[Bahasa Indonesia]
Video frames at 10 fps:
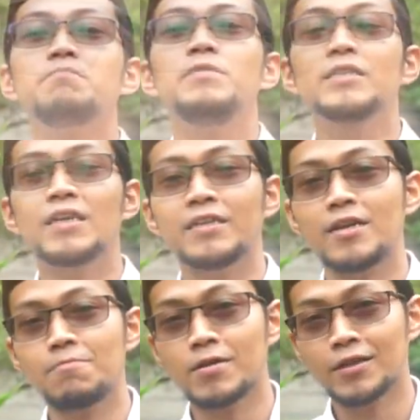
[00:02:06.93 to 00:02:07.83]
bisa
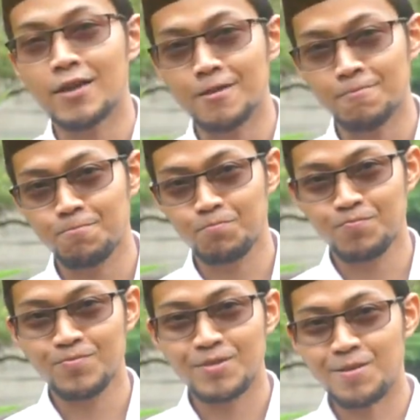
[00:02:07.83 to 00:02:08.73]
dia dapatkan
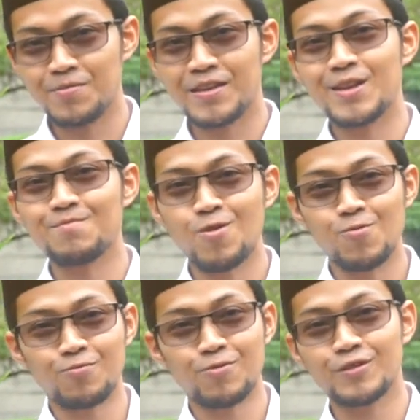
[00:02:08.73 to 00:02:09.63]
tapi dia
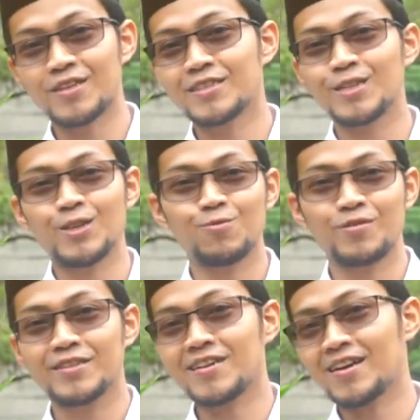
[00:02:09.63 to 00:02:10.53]
mau proses itu
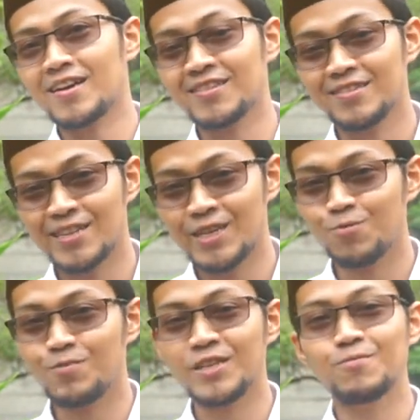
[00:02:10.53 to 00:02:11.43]
berjalan.
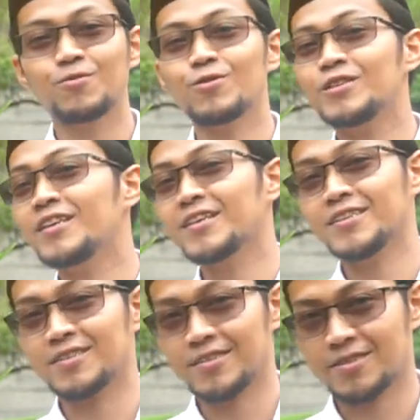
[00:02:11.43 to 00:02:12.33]
Hidup ini proses,